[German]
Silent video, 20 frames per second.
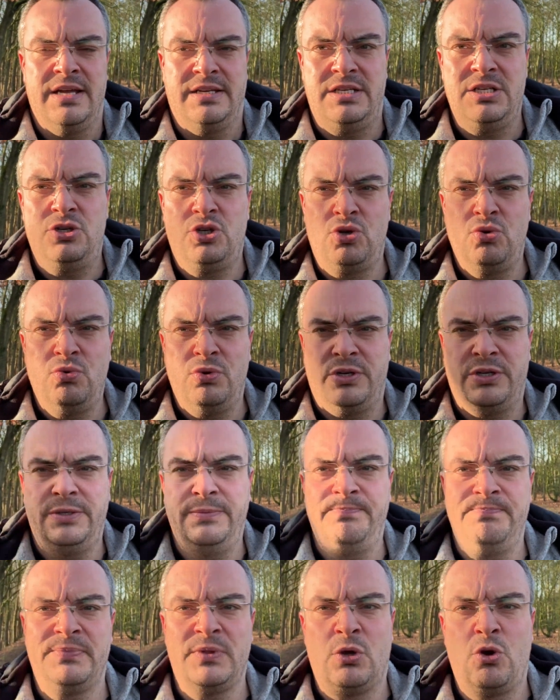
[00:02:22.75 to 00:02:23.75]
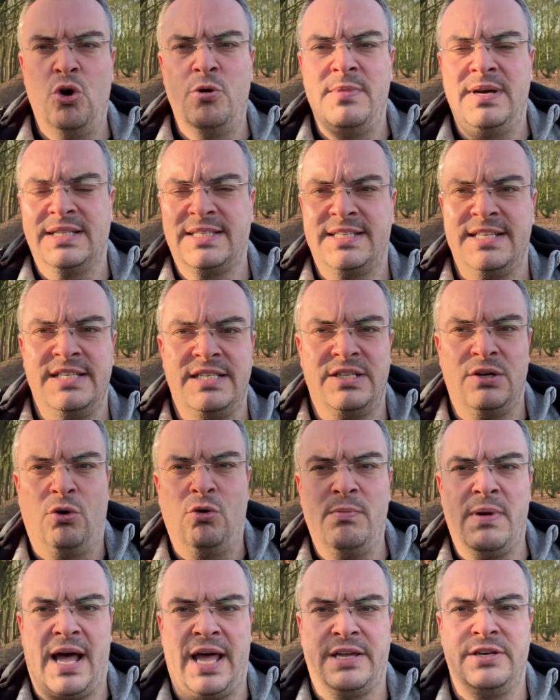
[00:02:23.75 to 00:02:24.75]
Die Schule kümmert sich
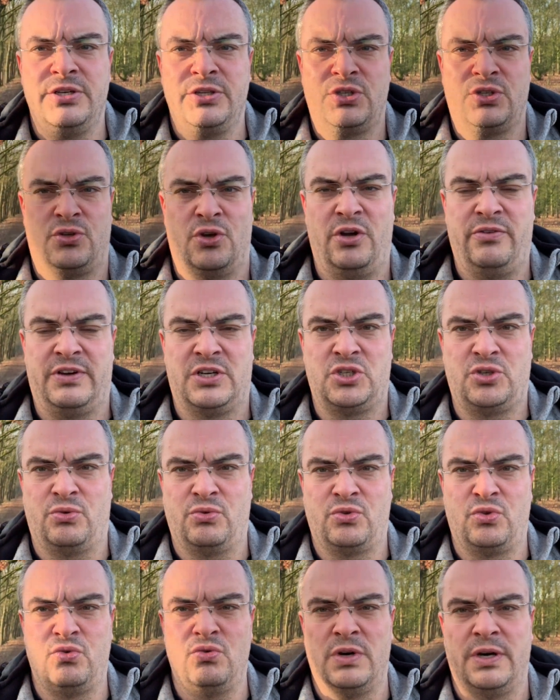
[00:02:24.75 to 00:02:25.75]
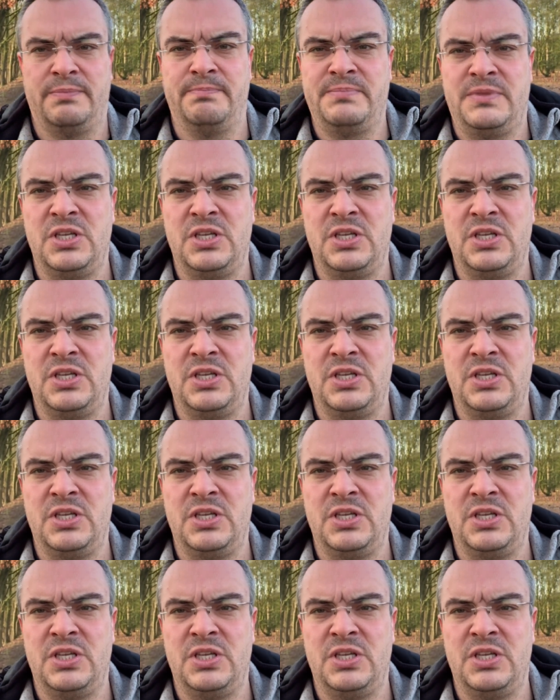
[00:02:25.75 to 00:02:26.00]
um eine Serverstruktur.